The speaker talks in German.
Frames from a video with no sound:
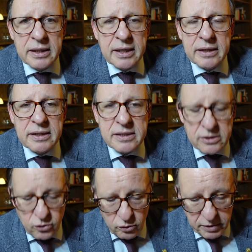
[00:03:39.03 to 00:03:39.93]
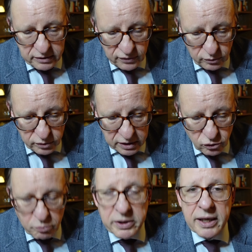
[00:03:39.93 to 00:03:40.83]
ja dieses Dokument Fiducia
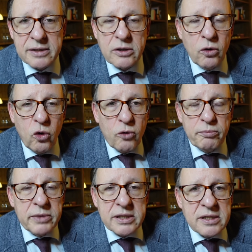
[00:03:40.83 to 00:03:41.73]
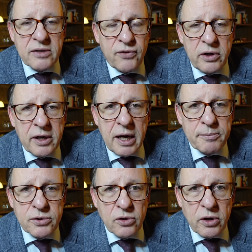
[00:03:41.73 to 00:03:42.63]
Supplicans loben. Das ist völlig
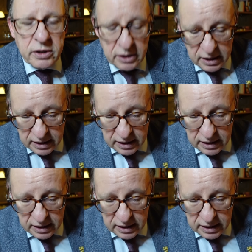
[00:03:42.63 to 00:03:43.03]
absurd.